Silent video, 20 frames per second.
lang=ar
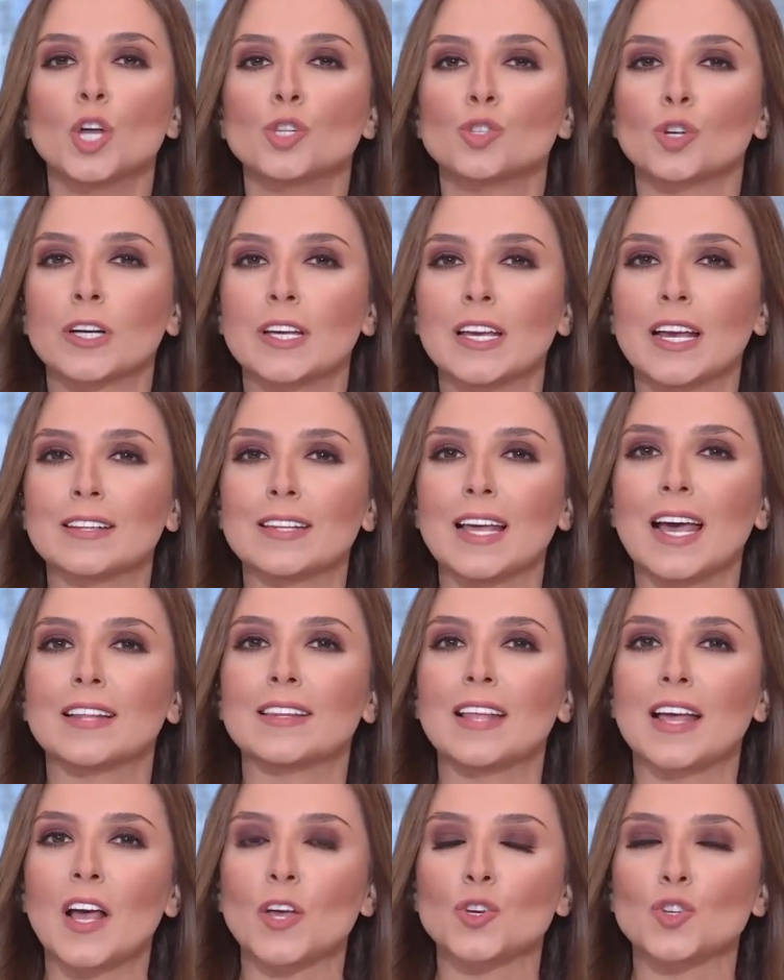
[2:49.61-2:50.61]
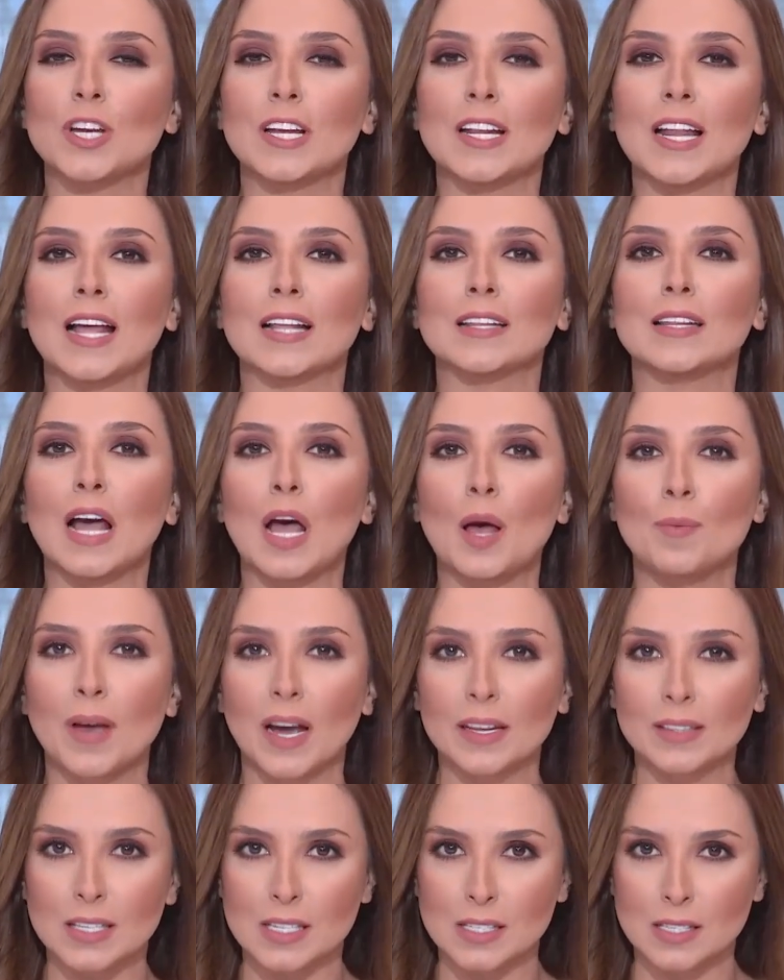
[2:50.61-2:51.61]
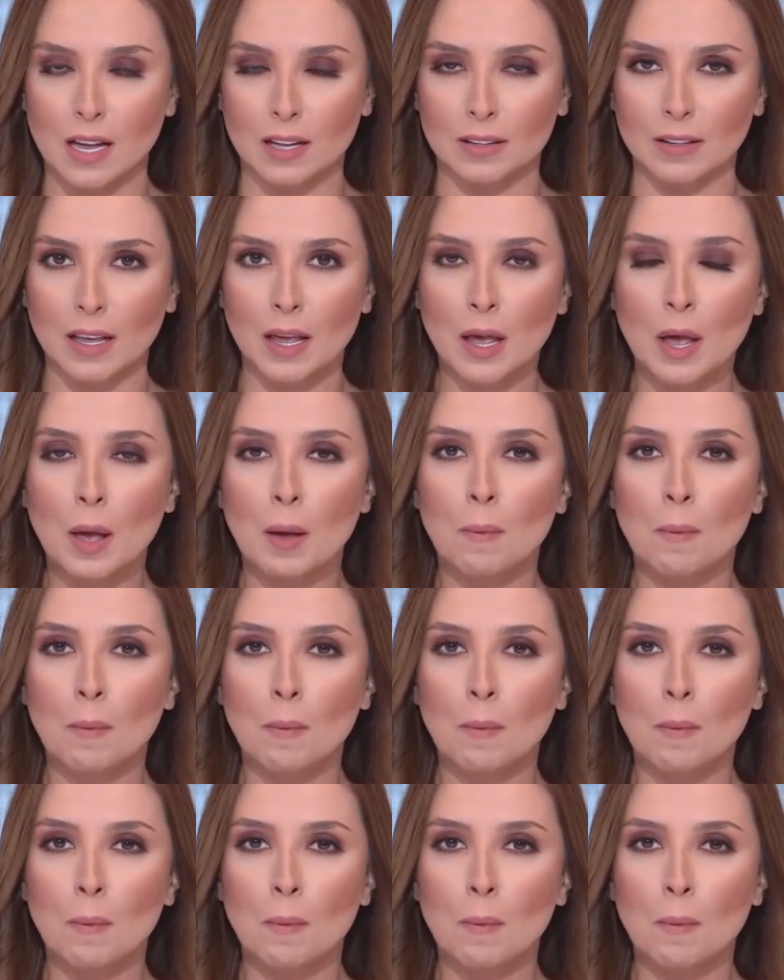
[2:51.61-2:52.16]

تركيا تحتاج إلى دعم اقتصادي